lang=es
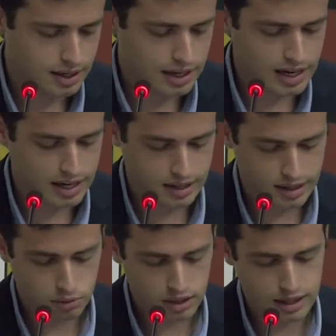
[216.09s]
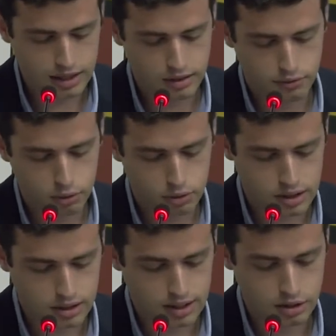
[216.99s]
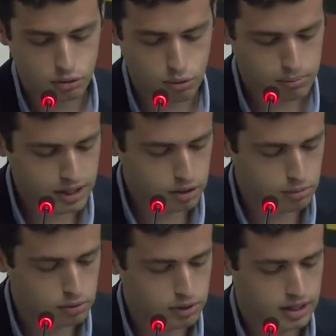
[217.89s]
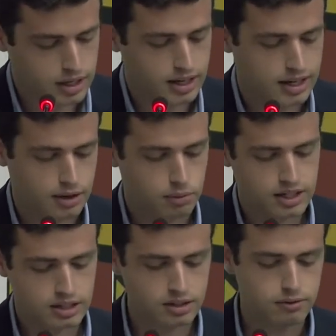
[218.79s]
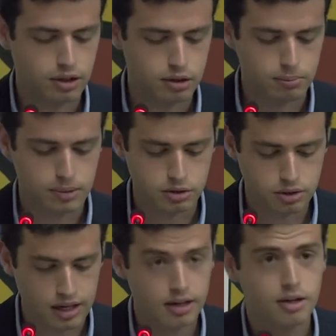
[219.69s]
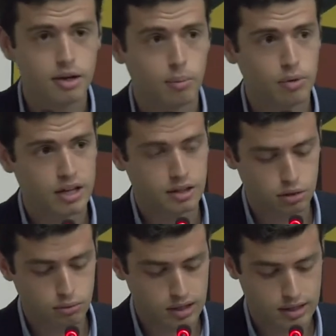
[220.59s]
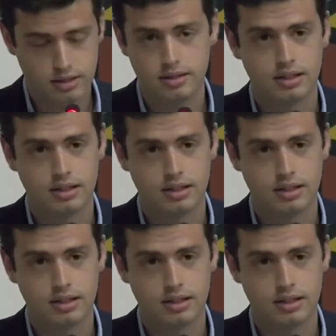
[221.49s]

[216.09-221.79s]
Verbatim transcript: que la caridad unida al disfrute es un bien común que genera una satisfacción personal muy acentuada,